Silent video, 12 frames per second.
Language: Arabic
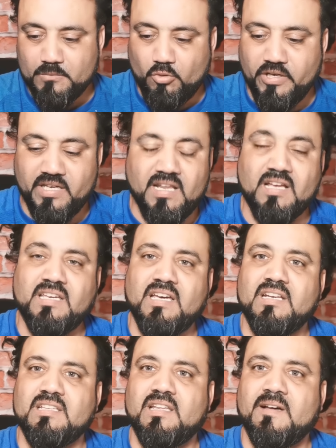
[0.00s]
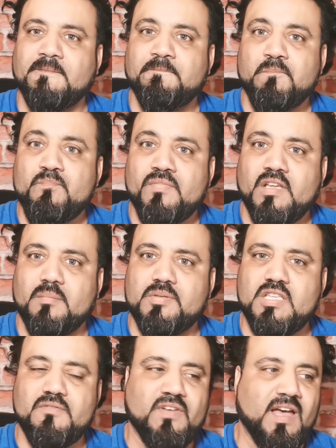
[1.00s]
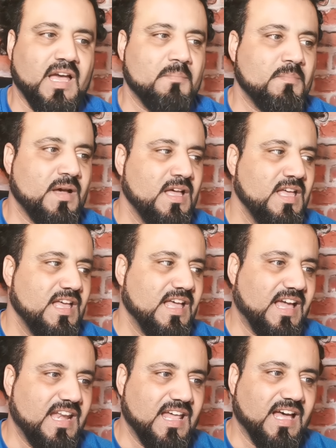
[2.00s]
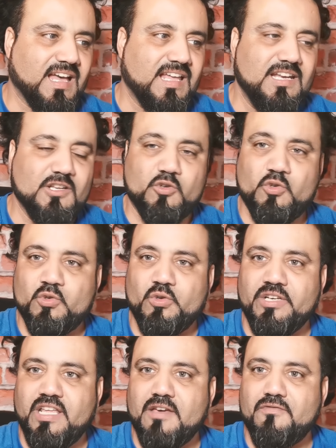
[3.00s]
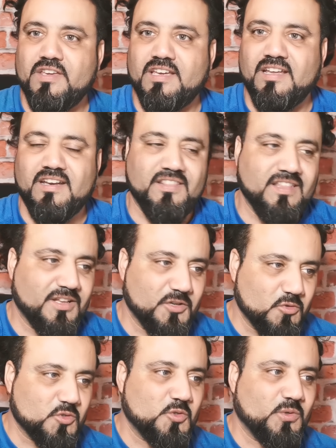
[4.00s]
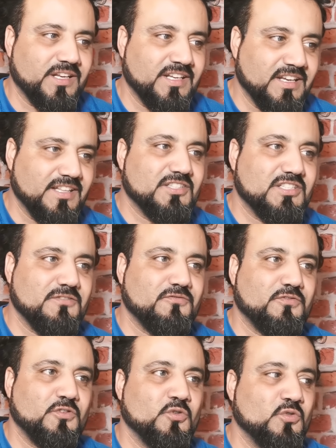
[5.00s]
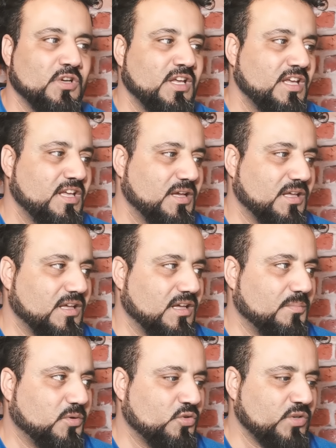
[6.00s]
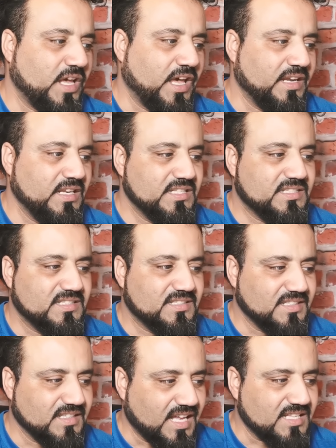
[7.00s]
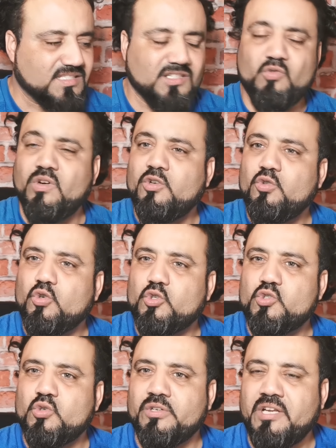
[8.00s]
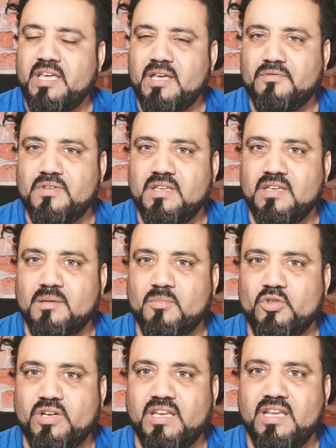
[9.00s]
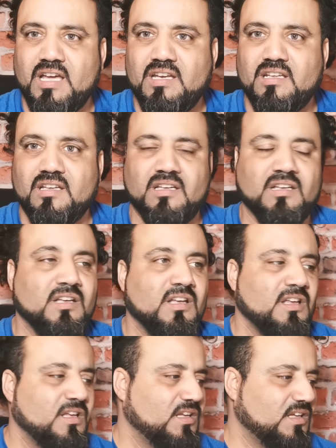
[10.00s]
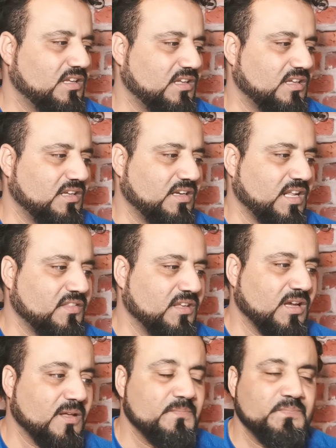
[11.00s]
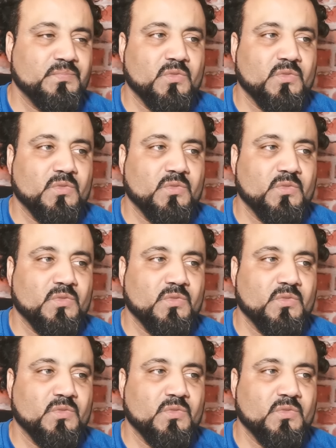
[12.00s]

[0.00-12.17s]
وحراك كندا بصفه عامه على الاقل نكونوا حنايا في كندا نوصلوا اننا نتكفلوا آه، بخونا انيس خاصه انه أخته هنايا في مونريال آه، آه، ناديه